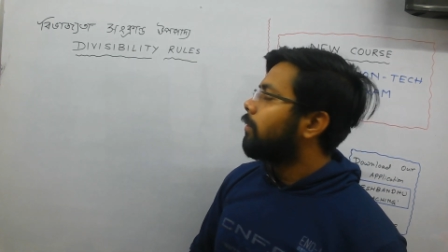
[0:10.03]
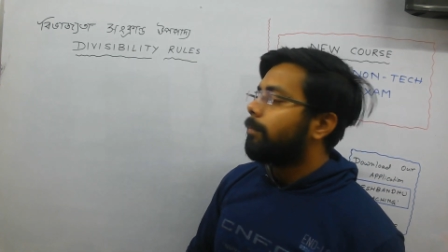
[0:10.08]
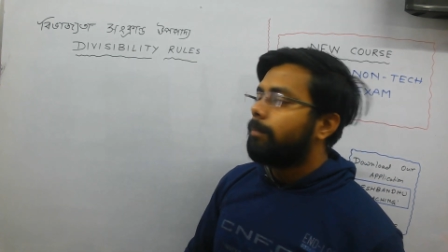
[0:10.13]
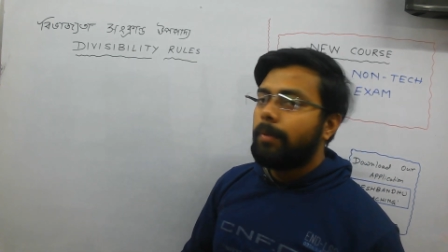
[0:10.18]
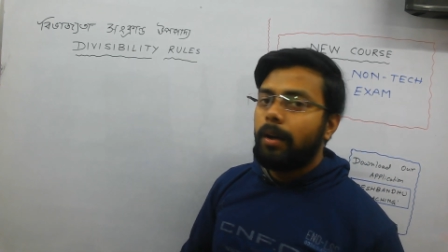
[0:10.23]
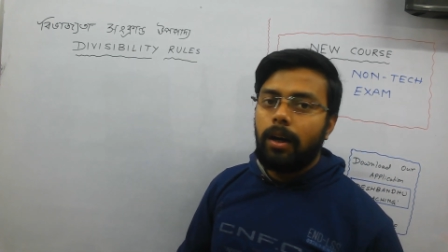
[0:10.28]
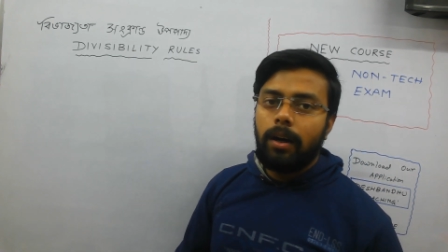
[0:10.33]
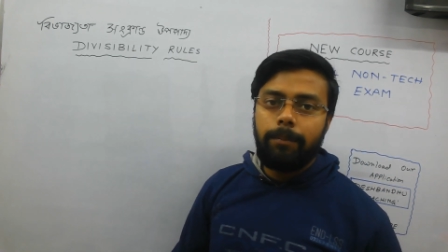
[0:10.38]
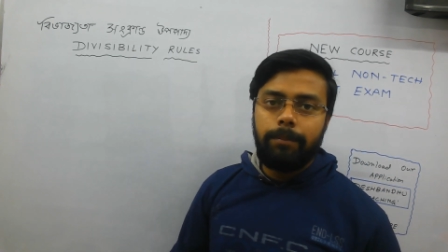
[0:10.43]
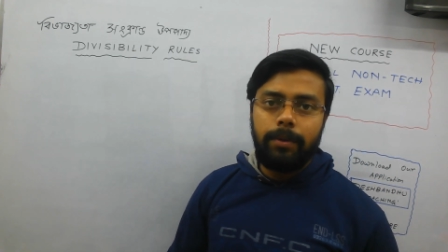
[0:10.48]

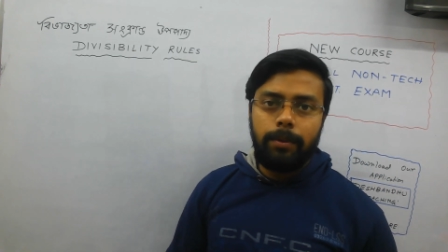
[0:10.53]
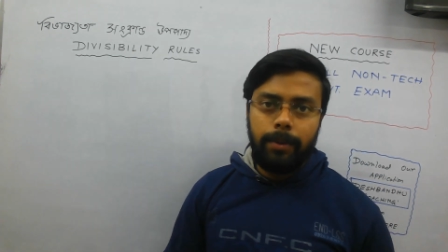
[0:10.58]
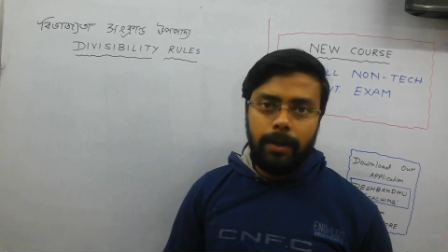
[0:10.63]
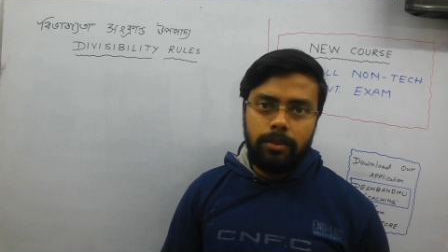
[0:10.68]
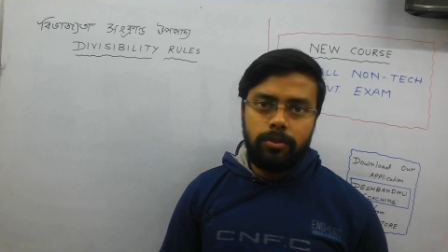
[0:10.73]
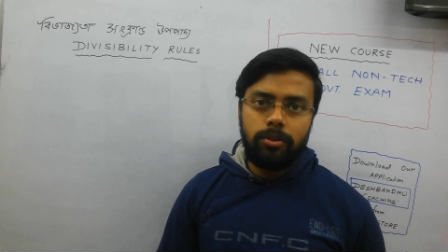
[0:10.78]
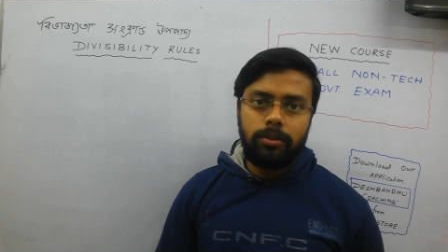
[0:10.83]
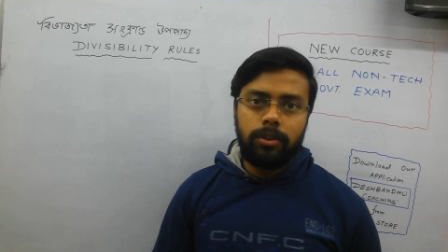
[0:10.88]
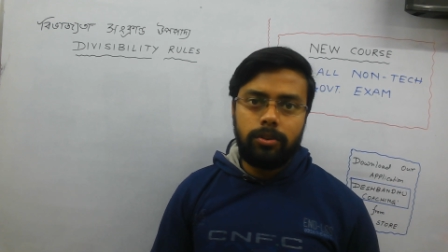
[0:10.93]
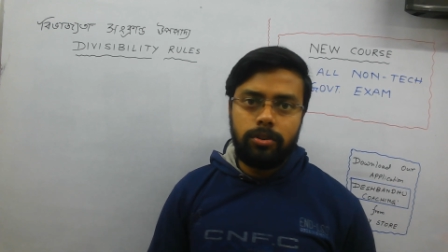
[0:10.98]
বা
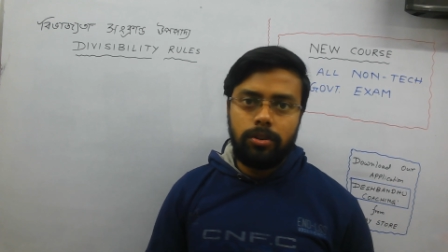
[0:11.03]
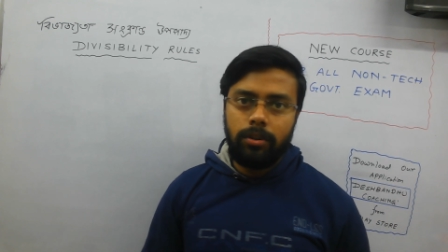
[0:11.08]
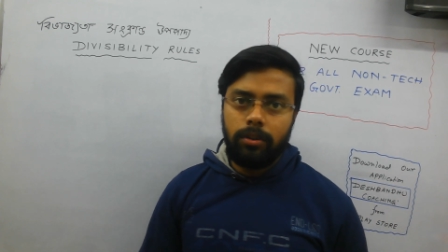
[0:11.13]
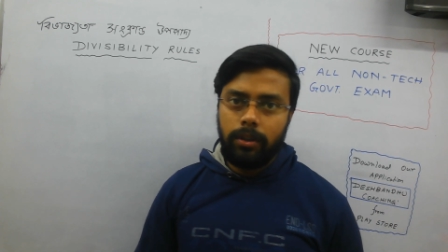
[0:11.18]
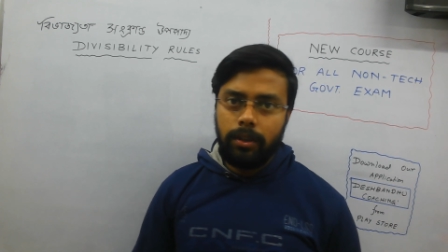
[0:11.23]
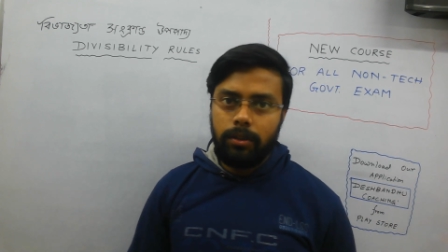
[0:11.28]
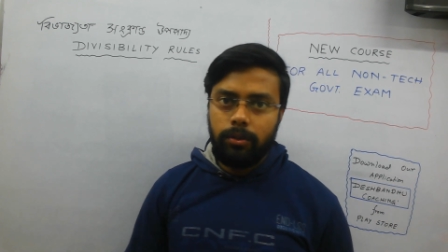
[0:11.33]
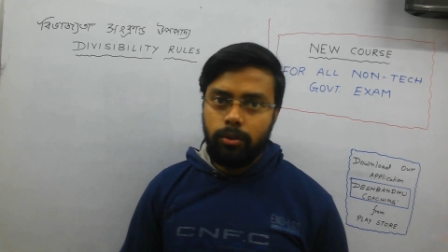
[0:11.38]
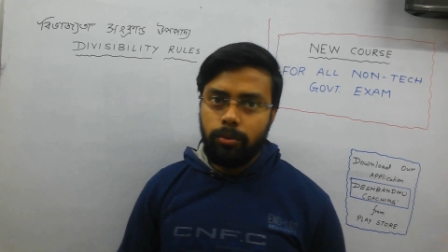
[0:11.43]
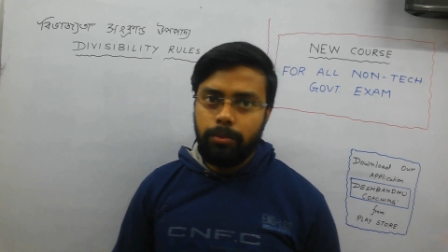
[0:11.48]
বিভাজ্যতা
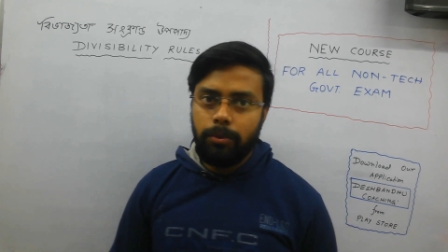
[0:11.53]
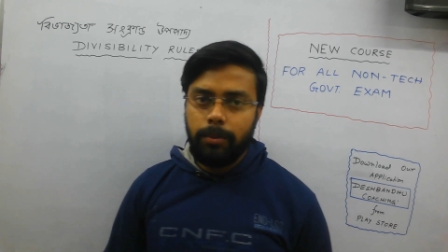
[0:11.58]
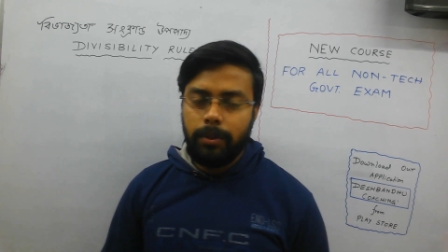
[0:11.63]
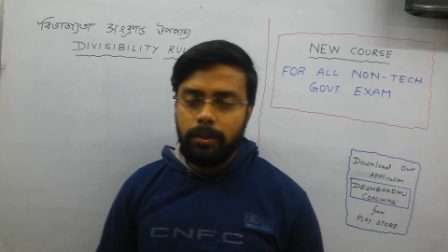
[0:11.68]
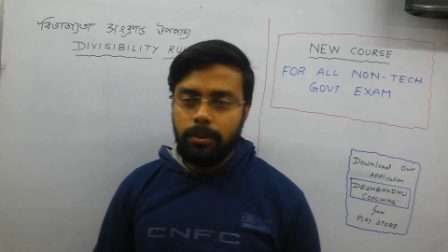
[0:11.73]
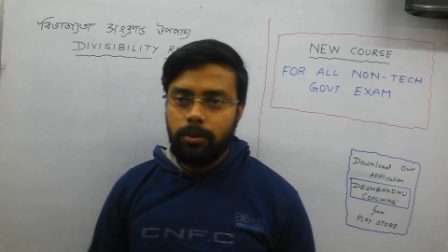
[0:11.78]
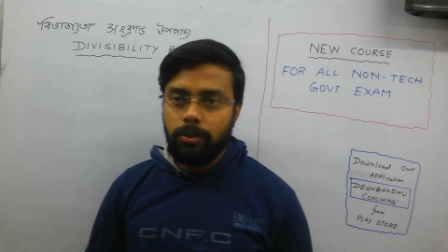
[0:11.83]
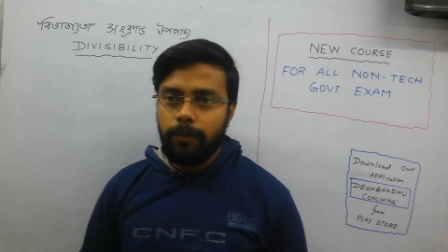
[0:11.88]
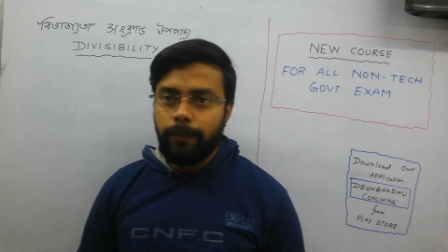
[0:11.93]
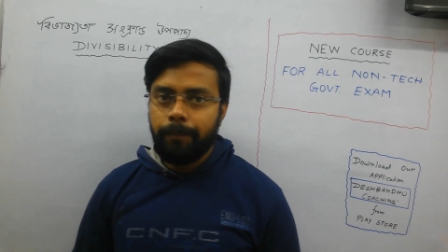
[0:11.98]
সংক্রান্ত
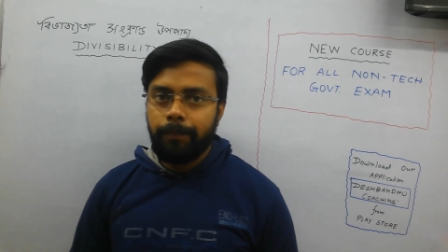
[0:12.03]
উপপাদ্য